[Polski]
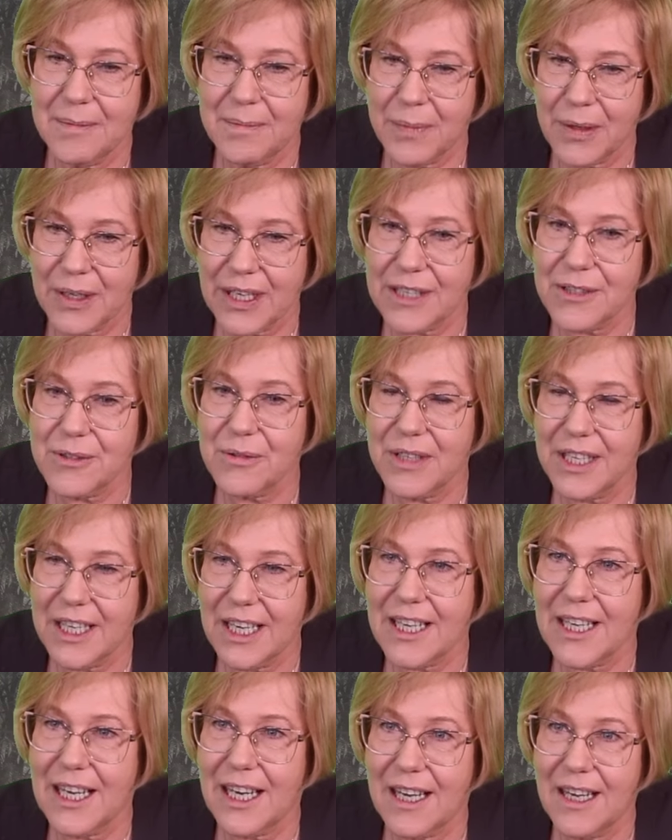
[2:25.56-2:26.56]
pokazuje,
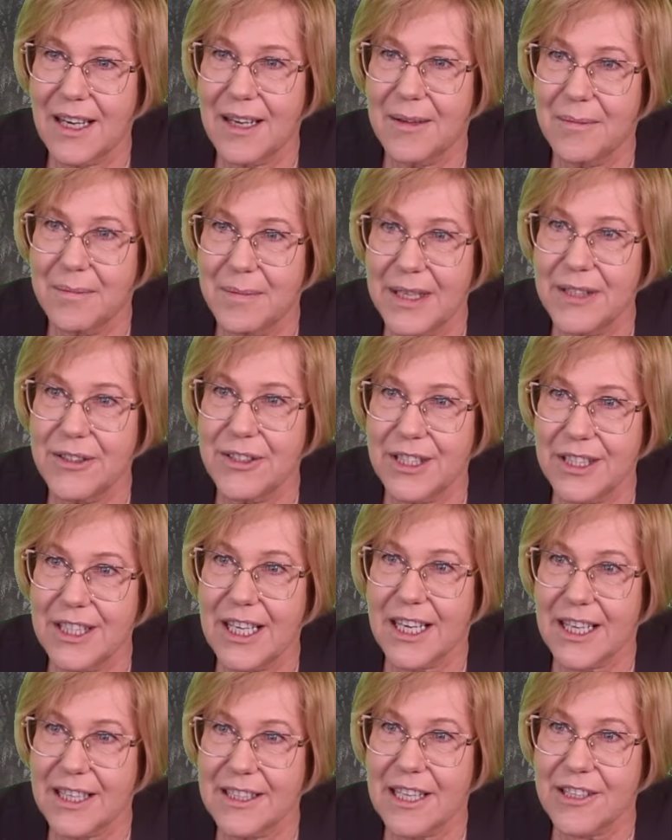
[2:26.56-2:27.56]
jaka, będzie,
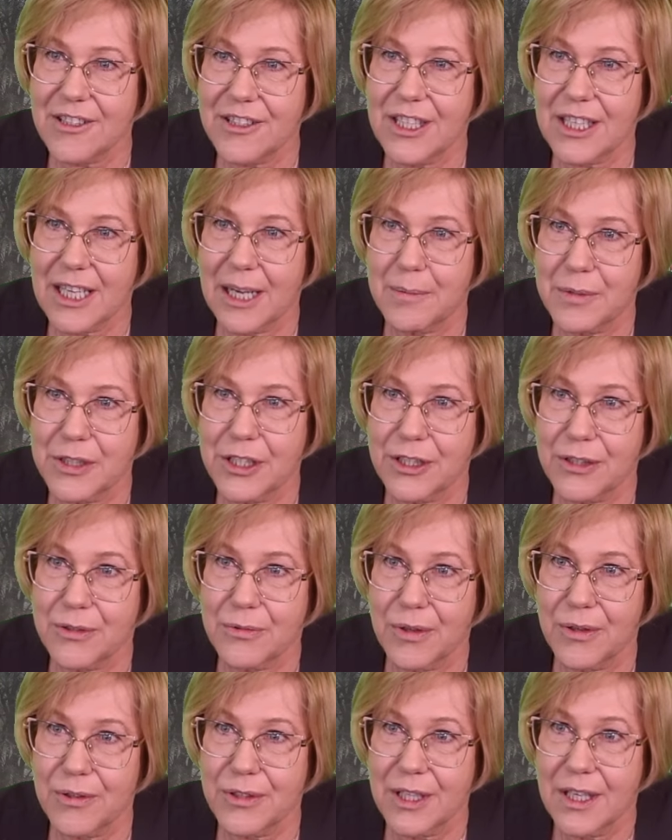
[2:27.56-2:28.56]
jaka nas czeka
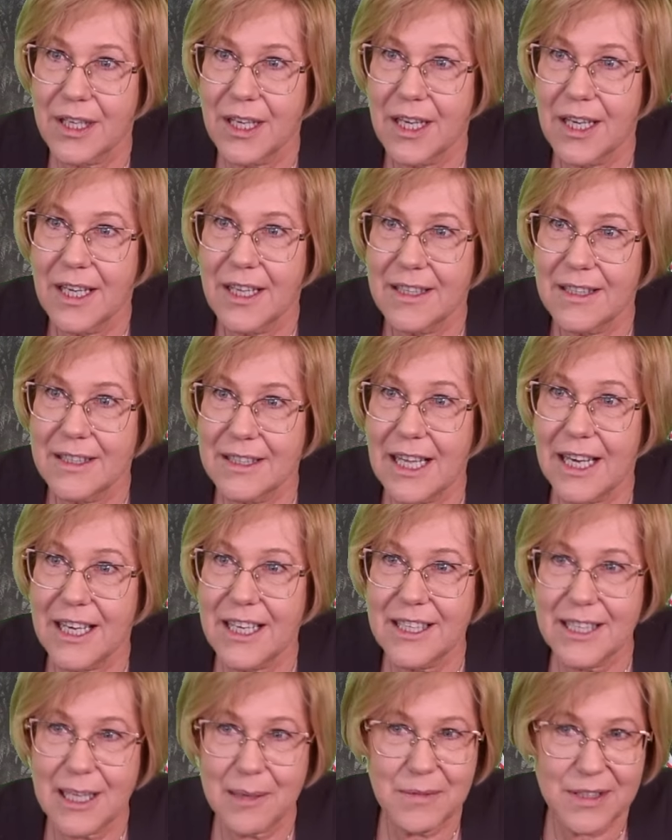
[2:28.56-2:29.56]
przyszłość
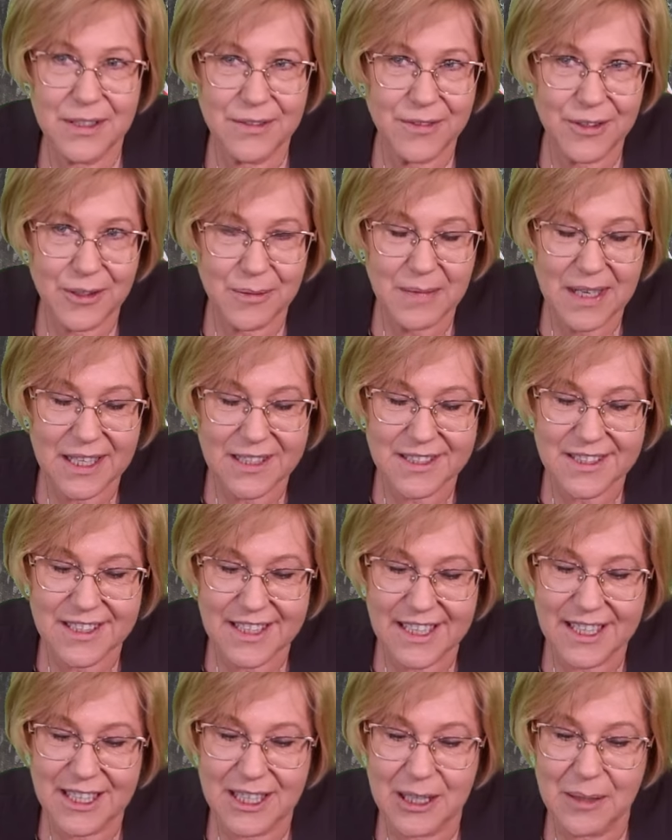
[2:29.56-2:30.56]
daje nam
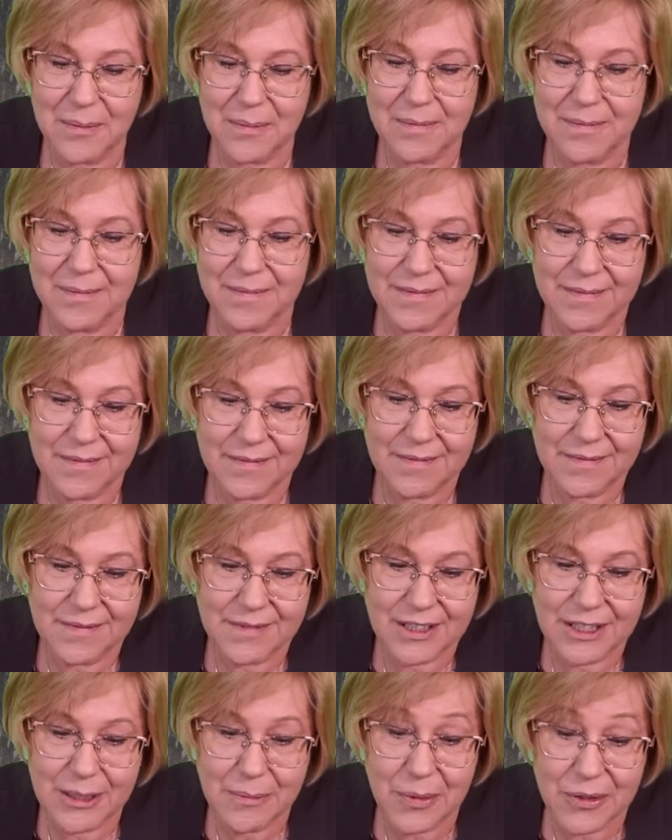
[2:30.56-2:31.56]
informacje i mm,
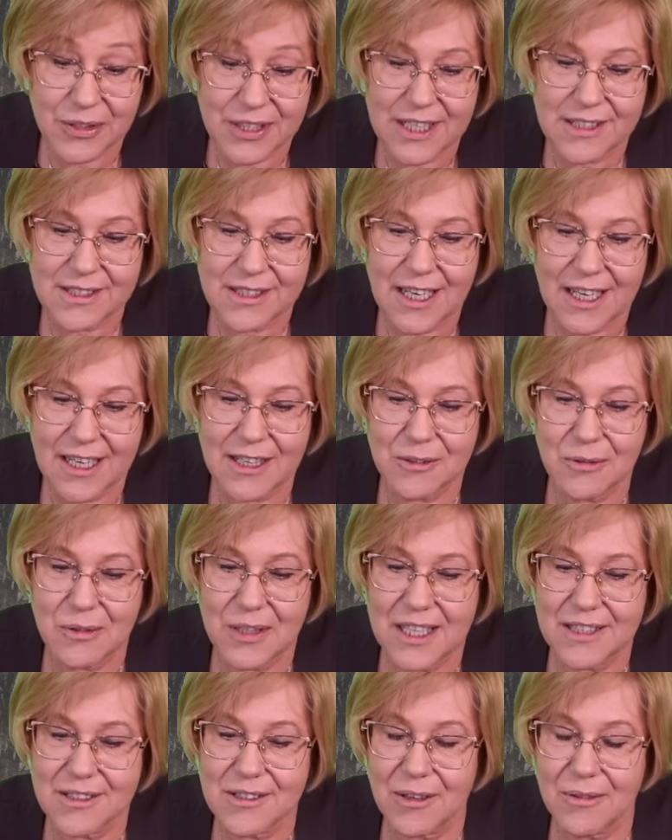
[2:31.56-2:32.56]
hipotezy, ale
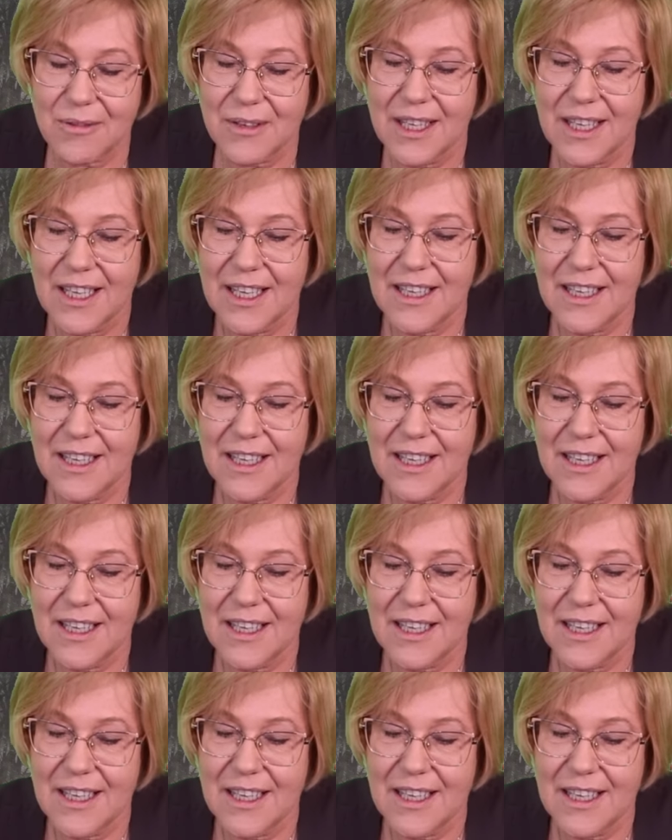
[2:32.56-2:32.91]
które są